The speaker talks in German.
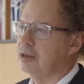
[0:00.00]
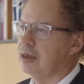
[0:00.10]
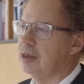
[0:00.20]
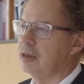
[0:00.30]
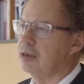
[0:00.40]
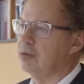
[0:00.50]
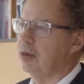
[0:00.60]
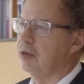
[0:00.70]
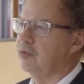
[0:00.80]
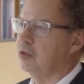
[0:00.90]
ich denke, das
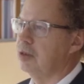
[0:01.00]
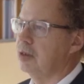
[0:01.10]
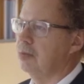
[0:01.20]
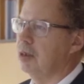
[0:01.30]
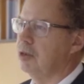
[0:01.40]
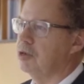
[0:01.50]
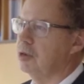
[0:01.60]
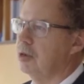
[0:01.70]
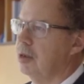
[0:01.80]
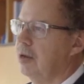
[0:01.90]
wäre für jeden
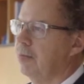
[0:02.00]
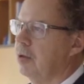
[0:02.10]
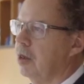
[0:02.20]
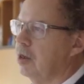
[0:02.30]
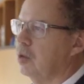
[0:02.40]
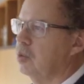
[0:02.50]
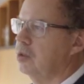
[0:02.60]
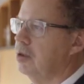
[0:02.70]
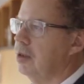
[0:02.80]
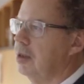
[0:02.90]
Menschen ein Grund?